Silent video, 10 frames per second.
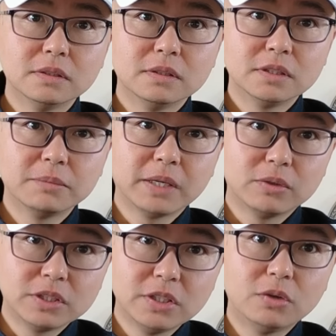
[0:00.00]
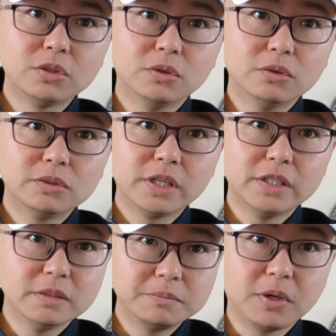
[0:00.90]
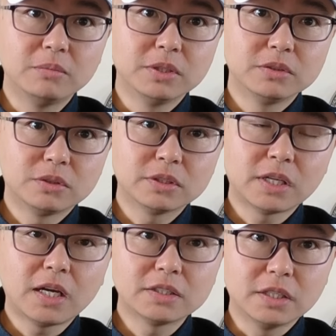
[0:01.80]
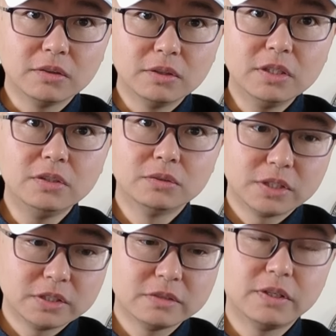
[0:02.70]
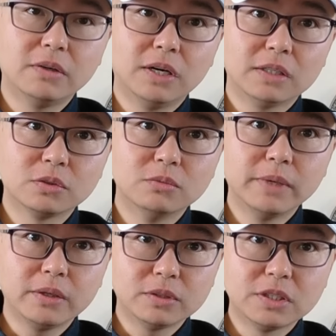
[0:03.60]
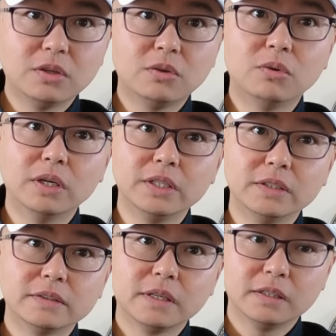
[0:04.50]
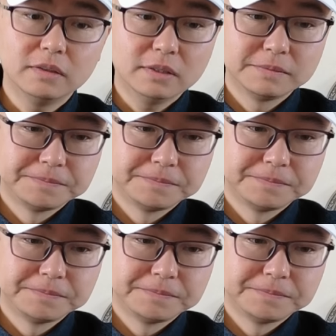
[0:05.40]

向美国提要求，这已经表明就是他想要利用这次访华，从美国身上获利，看到吗？